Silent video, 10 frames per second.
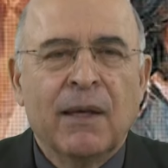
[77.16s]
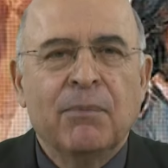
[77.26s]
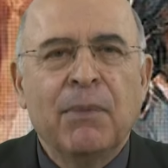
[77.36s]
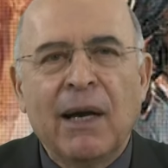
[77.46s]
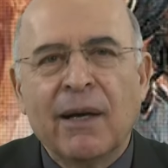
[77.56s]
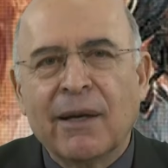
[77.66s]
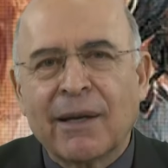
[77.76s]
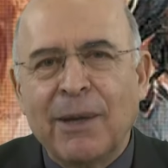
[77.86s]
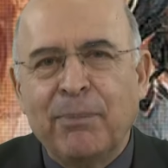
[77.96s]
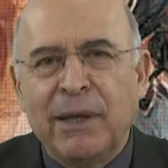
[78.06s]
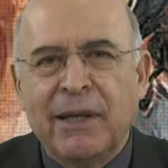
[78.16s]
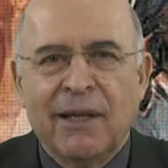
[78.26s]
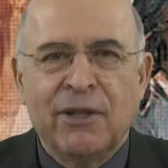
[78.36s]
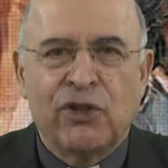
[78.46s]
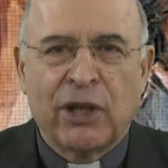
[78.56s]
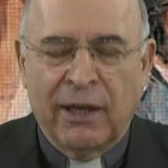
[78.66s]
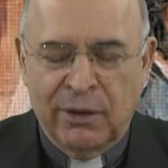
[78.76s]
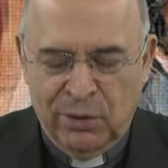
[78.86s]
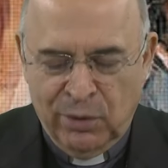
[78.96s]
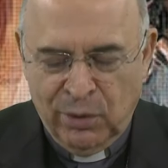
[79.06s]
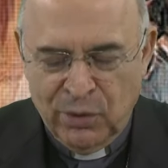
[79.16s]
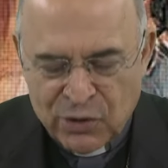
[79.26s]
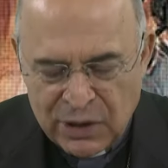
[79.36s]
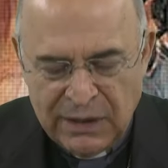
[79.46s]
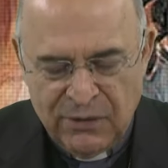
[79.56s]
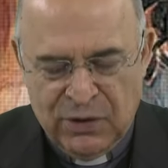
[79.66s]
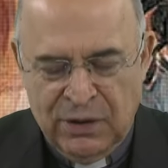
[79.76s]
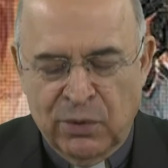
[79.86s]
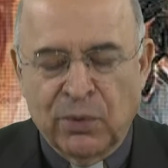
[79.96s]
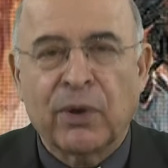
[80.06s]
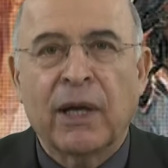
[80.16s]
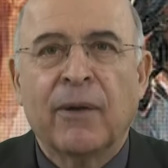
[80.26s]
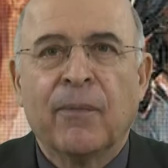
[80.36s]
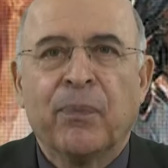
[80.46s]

ma replica dicendo, sì signore,